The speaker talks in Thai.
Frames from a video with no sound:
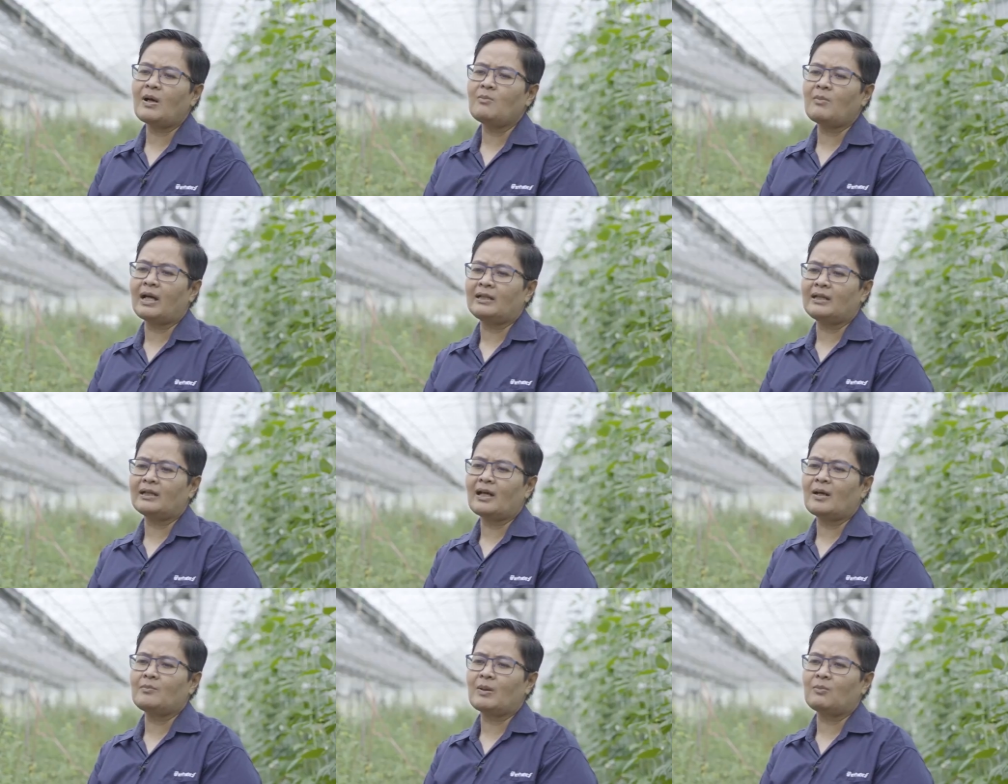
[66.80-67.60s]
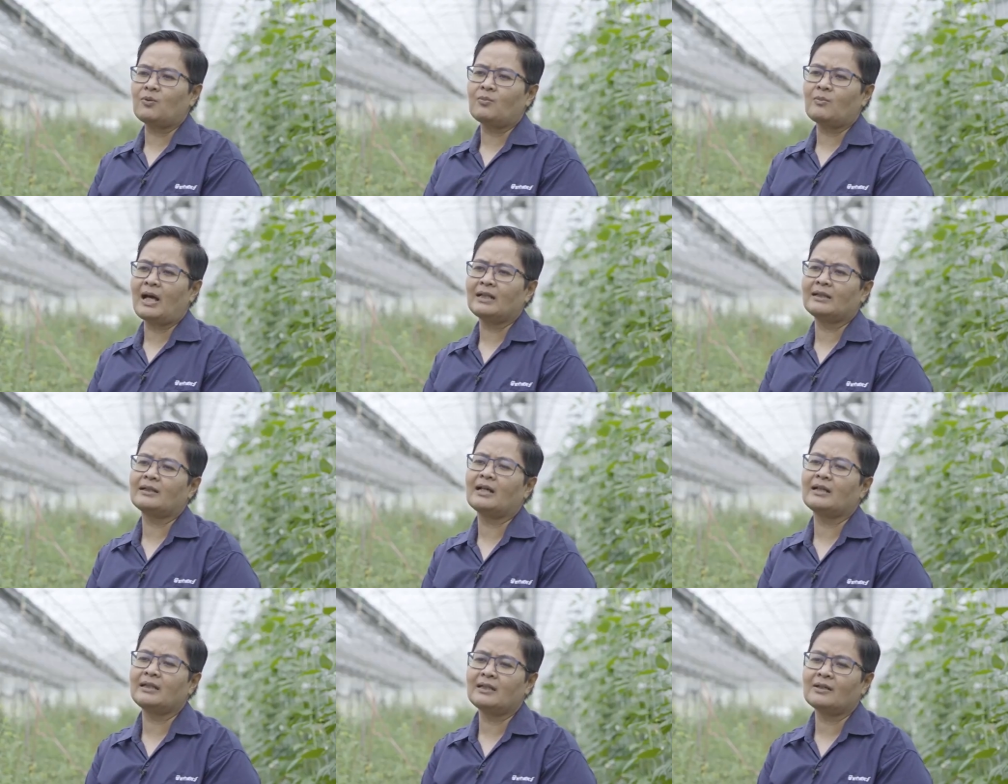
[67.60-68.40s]
เป้าหมายในการปรับปรุงพันธุ์
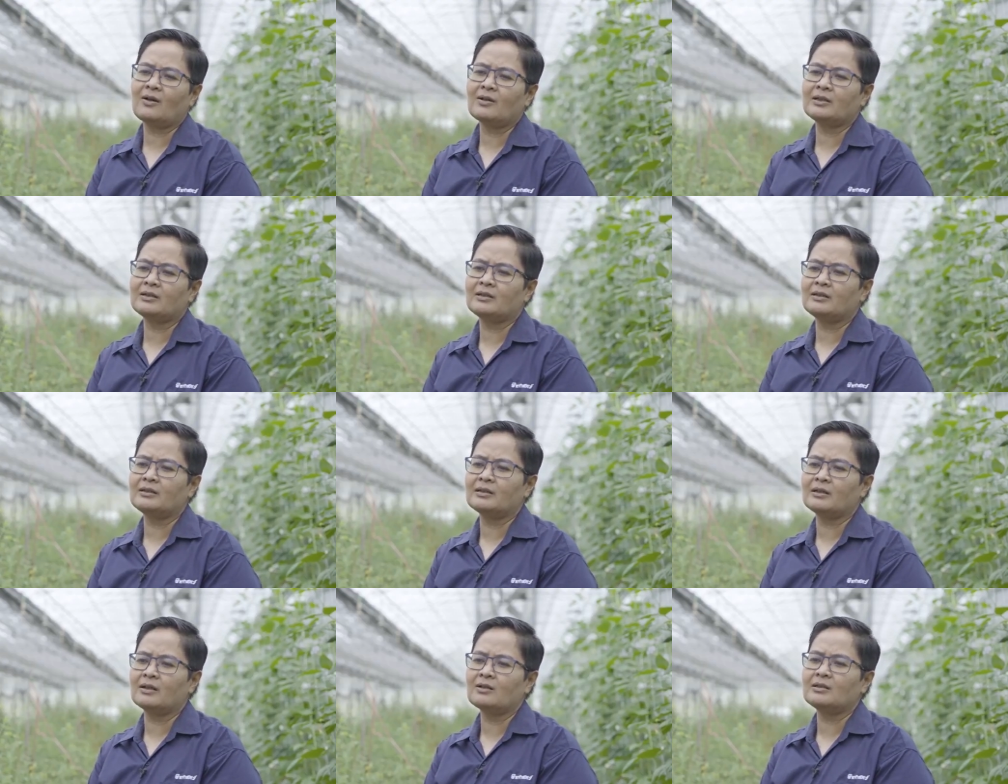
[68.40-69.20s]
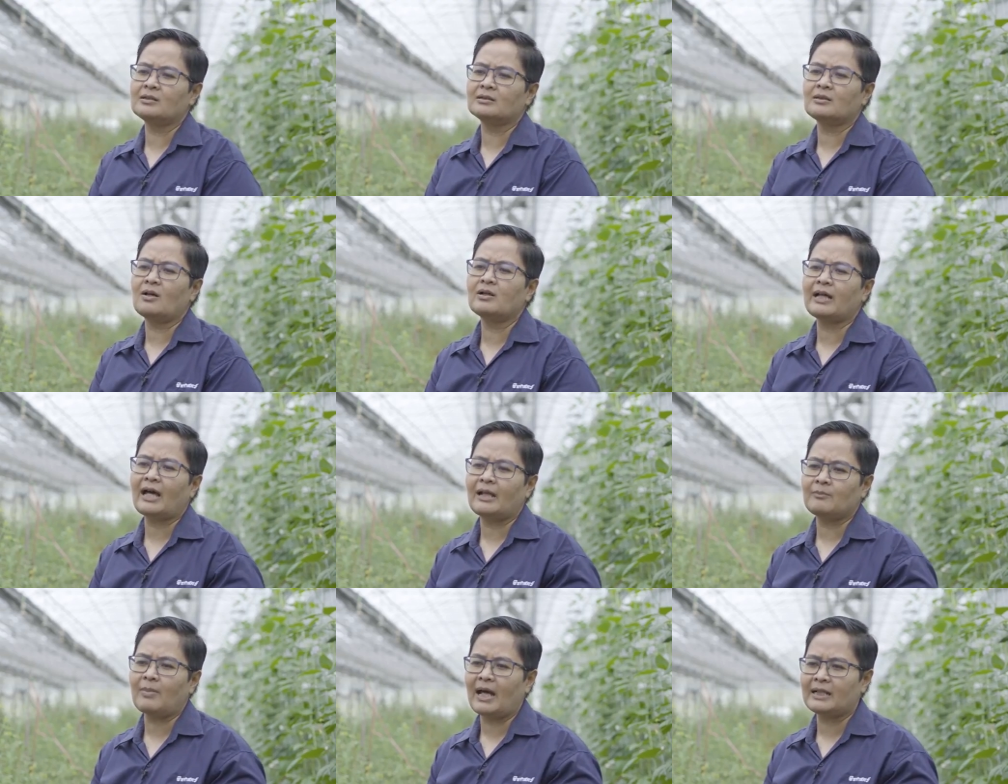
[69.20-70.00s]
ครั้งนี้ก็คือ1ก็คือต้อง
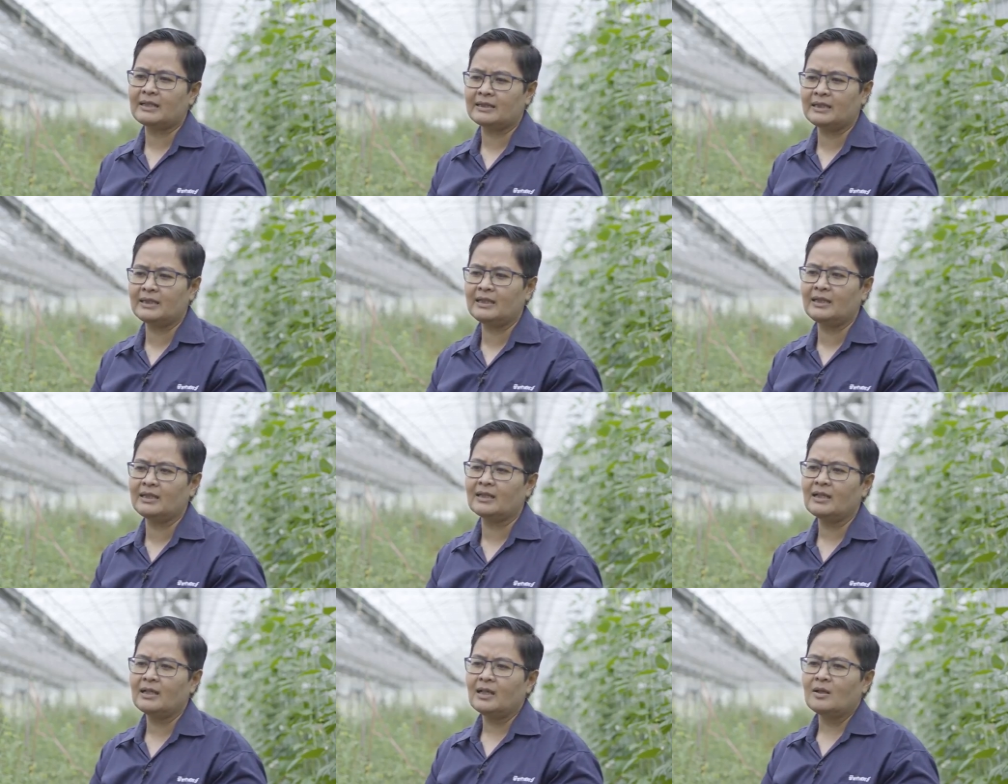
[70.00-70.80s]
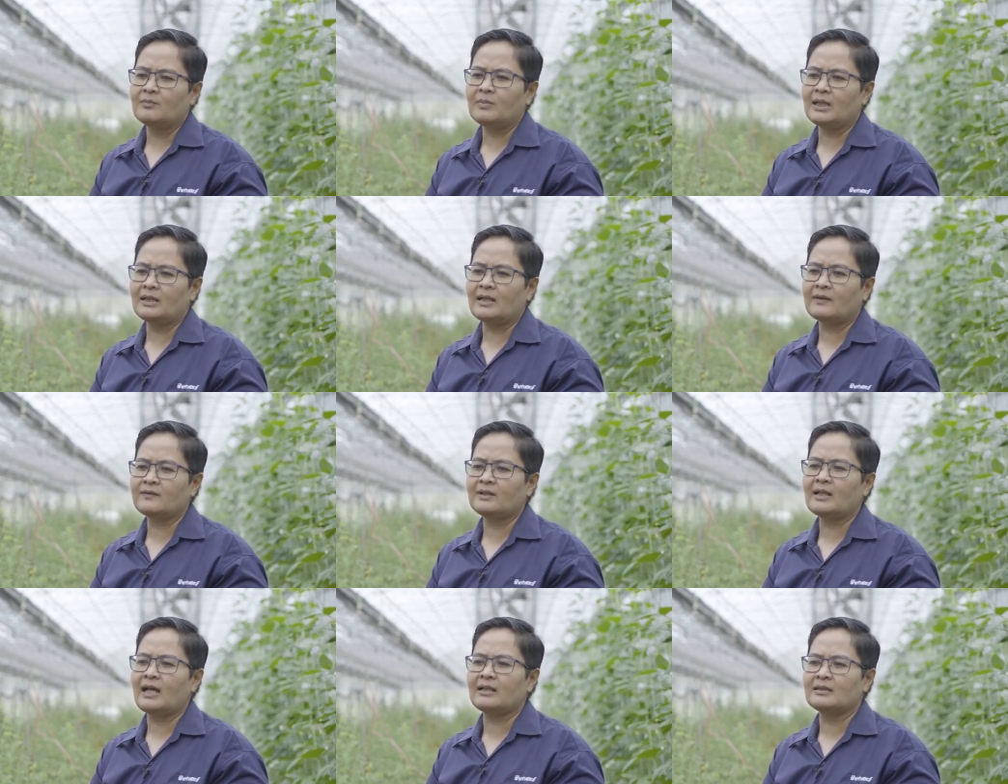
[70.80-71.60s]
การพันธุ์ที่มีลั
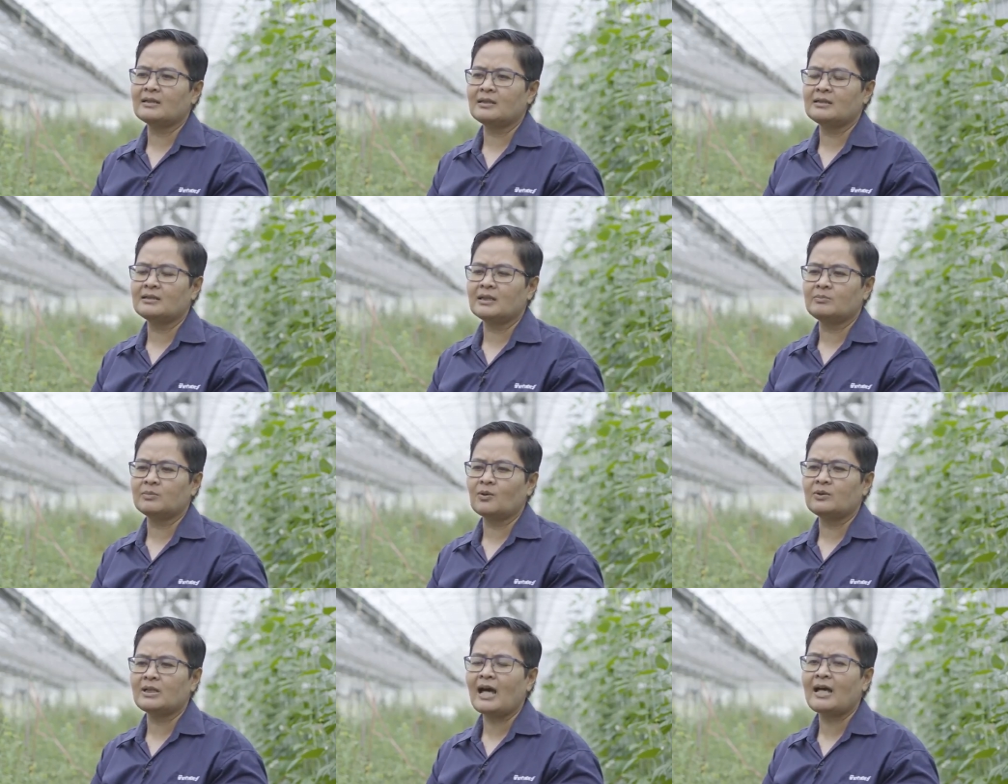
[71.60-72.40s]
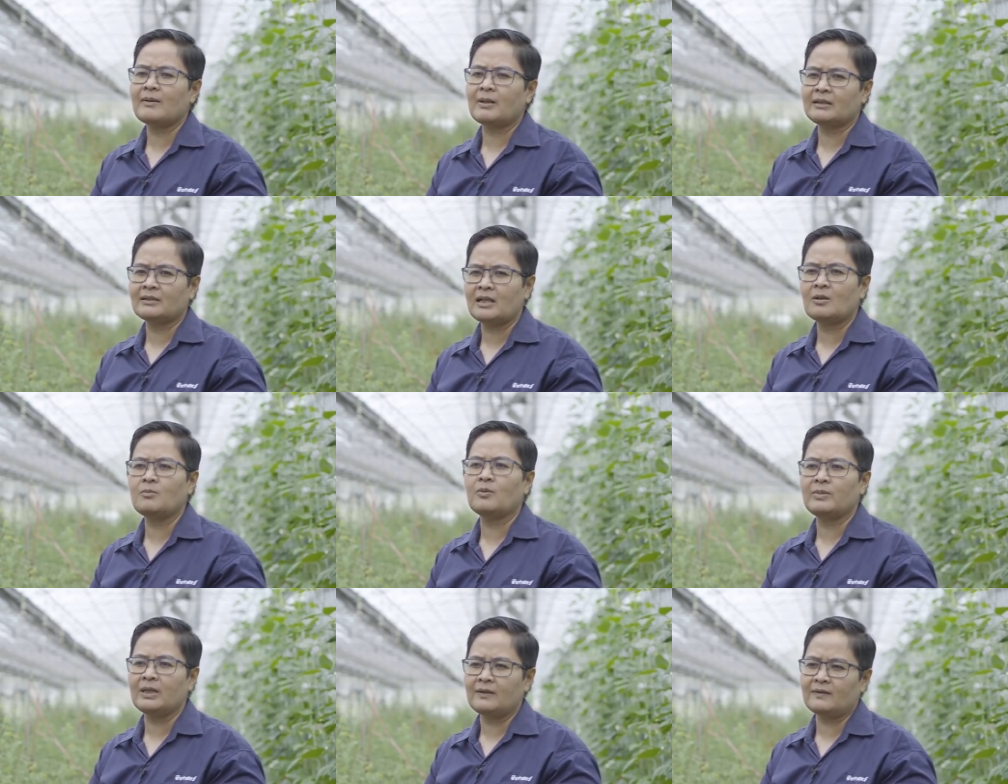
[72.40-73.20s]
กษณะเจริญเติบโตได้ภายใต้
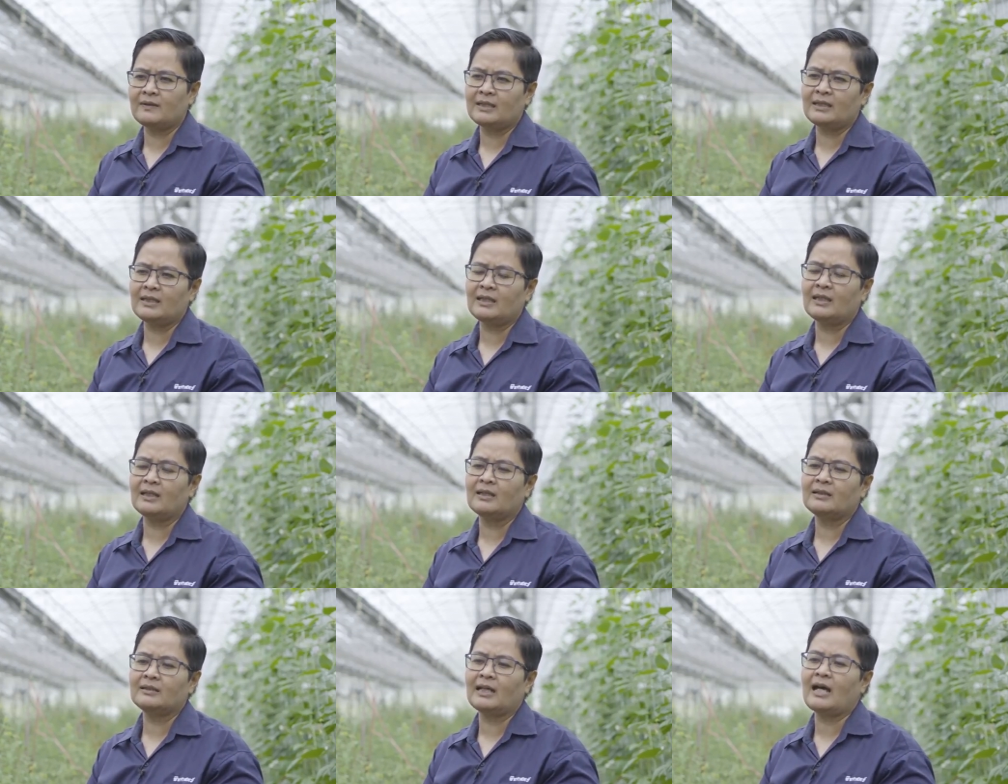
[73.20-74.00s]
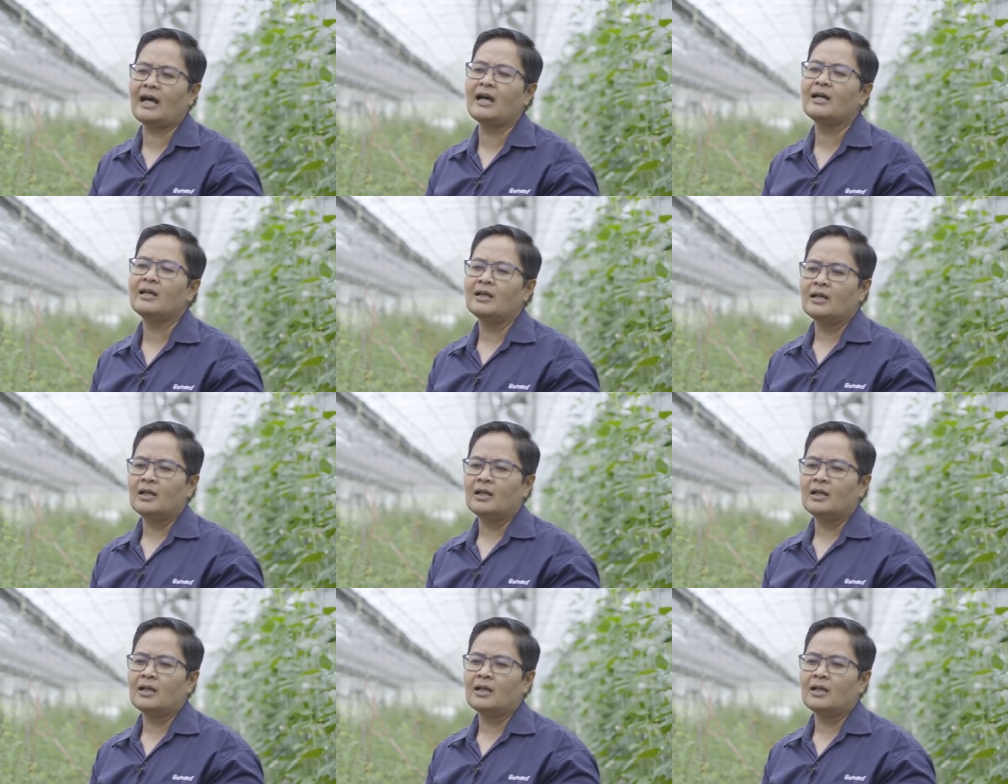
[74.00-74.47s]
ระบบอินทรีย์นะคะ